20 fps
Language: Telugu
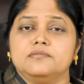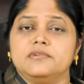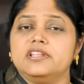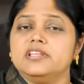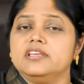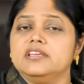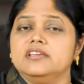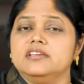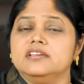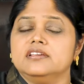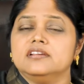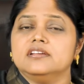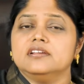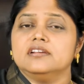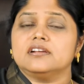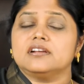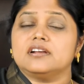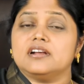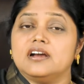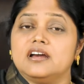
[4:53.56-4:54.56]
మరి
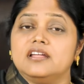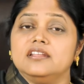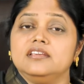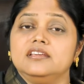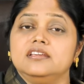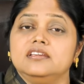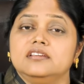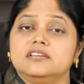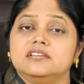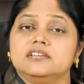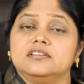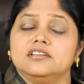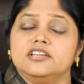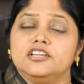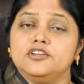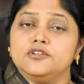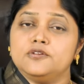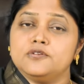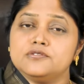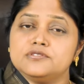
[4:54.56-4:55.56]
కానీ
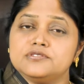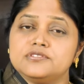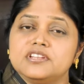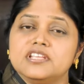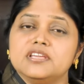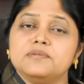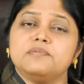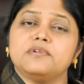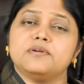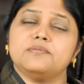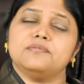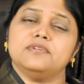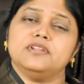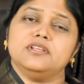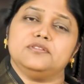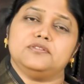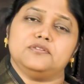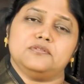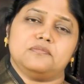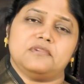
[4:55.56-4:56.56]
ఈరోజు నీ ప్రభు
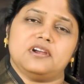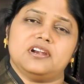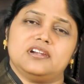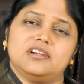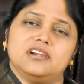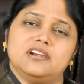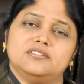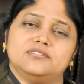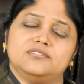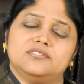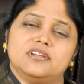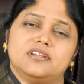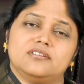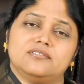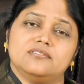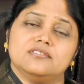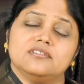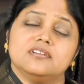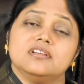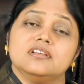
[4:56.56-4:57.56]
నీతో
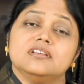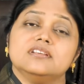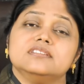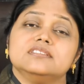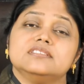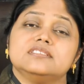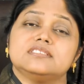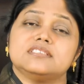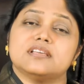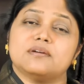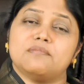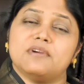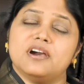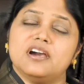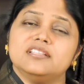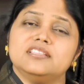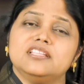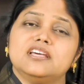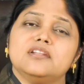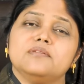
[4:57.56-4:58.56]
మాట్లాడుతున్నారు
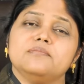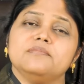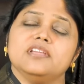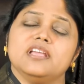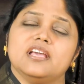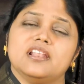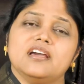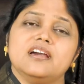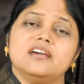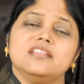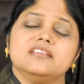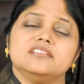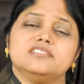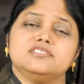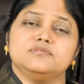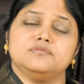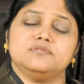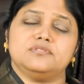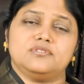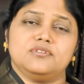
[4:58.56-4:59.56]
సమాధానం ఎలా నీ
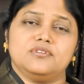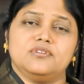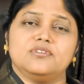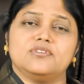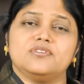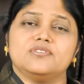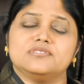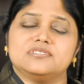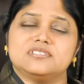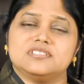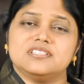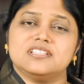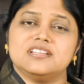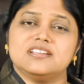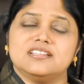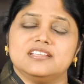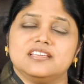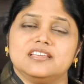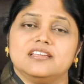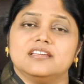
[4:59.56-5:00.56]
జీవితంలోనికి
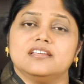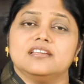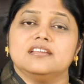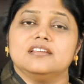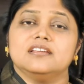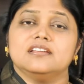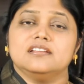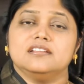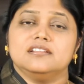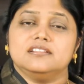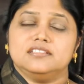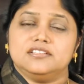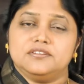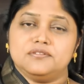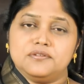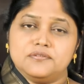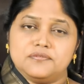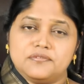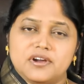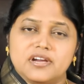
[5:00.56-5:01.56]
వస్తుందంటే
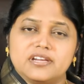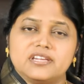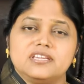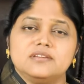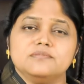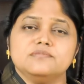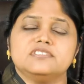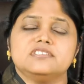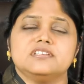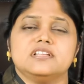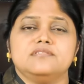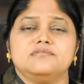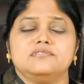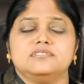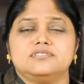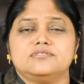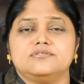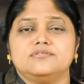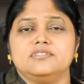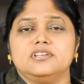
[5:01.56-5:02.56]
దేవుని వాక్యం
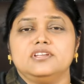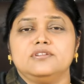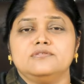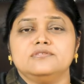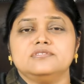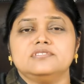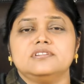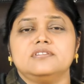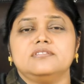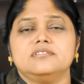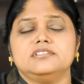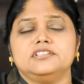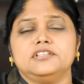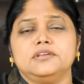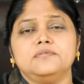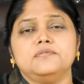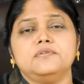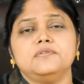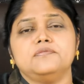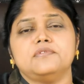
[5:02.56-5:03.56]
సెలవిస్తుంది ఈరోజు నా
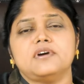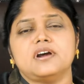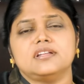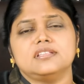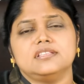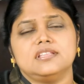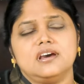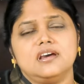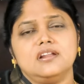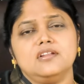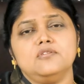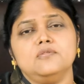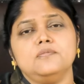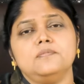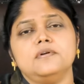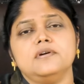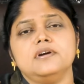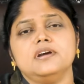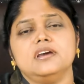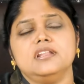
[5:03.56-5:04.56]
దేవుడు వాగ్దాన
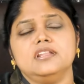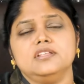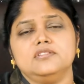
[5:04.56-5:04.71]
రూపంగా